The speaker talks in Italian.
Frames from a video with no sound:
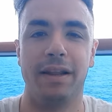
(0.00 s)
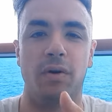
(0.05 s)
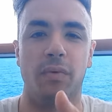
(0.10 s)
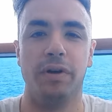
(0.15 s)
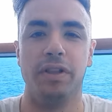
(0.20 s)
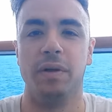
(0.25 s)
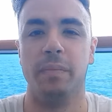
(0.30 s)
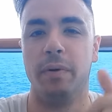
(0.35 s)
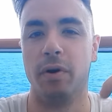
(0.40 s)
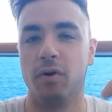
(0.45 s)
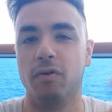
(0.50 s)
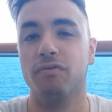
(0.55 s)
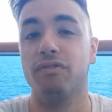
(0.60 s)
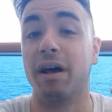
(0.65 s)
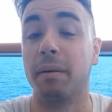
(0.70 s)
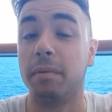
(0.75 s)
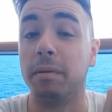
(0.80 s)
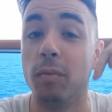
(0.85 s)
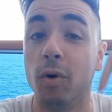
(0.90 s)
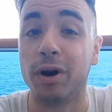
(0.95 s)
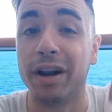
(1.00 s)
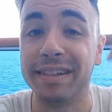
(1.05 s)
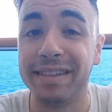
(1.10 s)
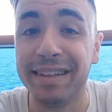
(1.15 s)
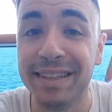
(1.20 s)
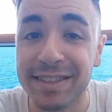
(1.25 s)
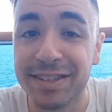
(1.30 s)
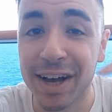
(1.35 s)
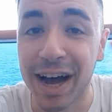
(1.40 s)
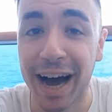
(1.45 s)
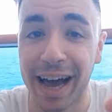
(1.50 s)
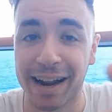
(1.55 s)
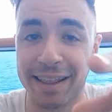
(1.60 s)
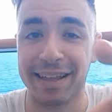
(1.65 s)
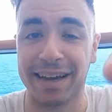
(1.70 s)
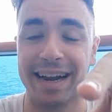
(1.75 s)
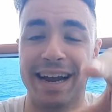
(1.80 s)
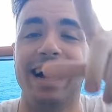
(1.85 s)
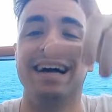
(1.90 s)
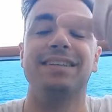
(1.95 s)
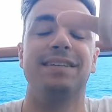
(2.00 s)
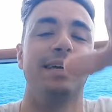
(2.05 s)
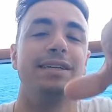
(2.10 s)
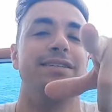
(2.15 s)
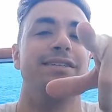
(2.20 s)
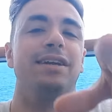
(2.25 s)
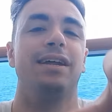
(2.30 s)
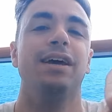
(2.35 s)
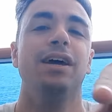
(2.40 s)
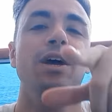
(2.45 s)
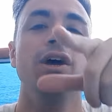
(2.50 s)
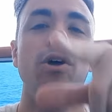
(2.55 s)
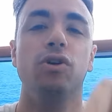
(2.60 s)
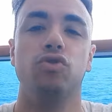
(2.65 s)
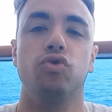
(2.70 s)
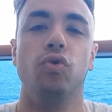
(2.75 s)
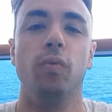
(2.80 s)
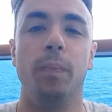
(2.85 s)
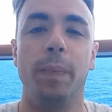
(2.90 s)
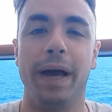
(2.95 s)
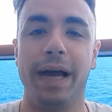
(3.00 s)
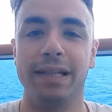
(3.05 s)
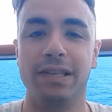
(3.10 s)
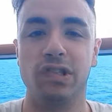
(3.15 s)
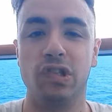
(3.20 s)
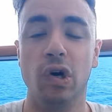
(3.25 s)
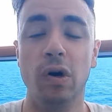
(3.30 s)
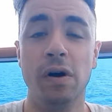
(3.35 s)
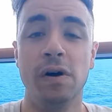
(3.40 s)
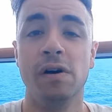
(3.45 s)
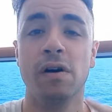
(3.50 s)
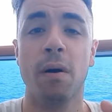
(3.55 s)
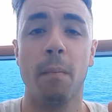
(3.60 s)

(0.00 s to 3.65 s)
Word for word: quindi per non farmi monetizzare da casa e essere sul pezzo.